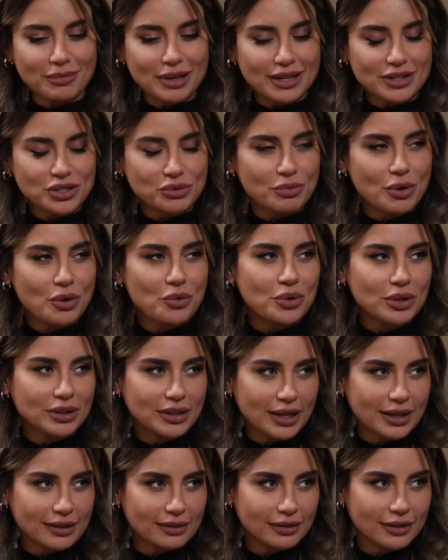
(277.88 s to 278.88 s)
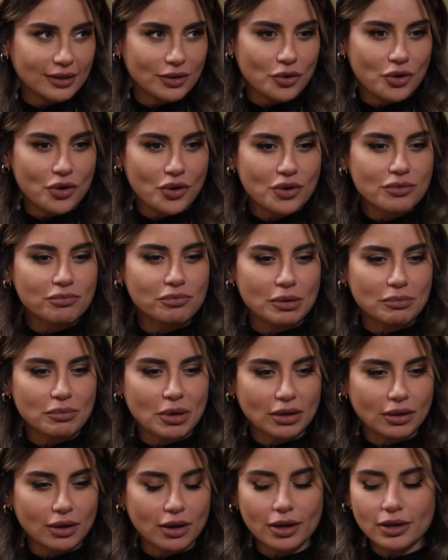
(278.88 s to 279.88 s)
نبلش باول تحدي هون آه.
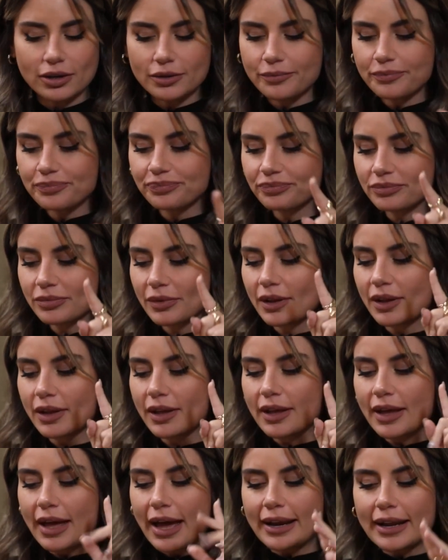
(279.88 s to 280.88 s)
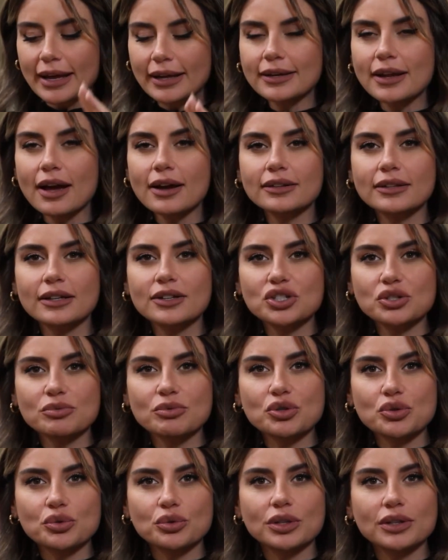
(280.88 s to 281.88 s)
بالمنقل هلا هن اكثر شيء
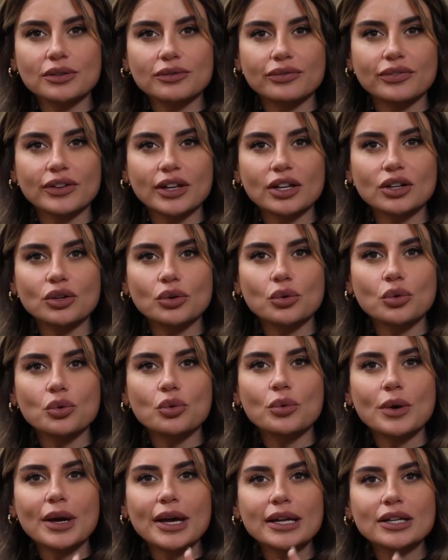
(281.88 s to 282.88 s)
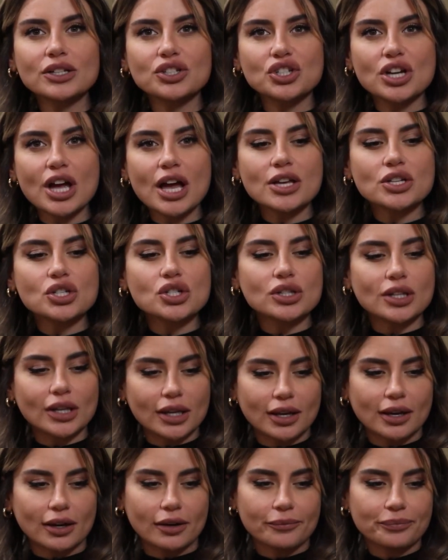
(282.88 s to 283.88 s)
مشهورين فيه اللي هو الدجاج
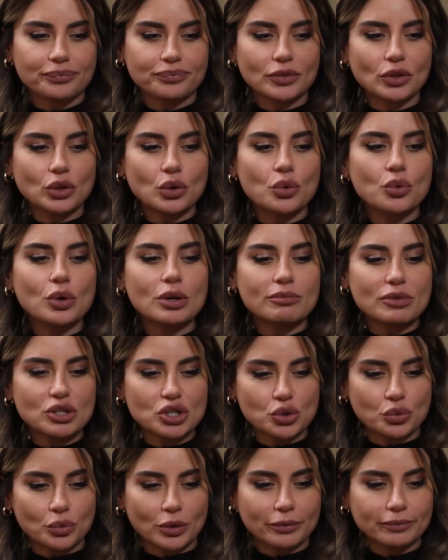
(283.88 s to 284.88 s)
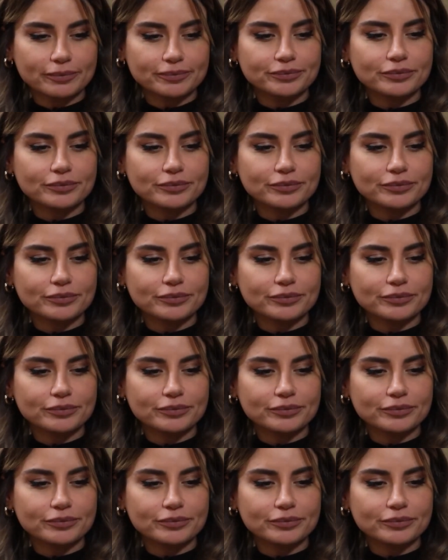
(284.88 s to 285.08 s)
تكه اللي هو المشوي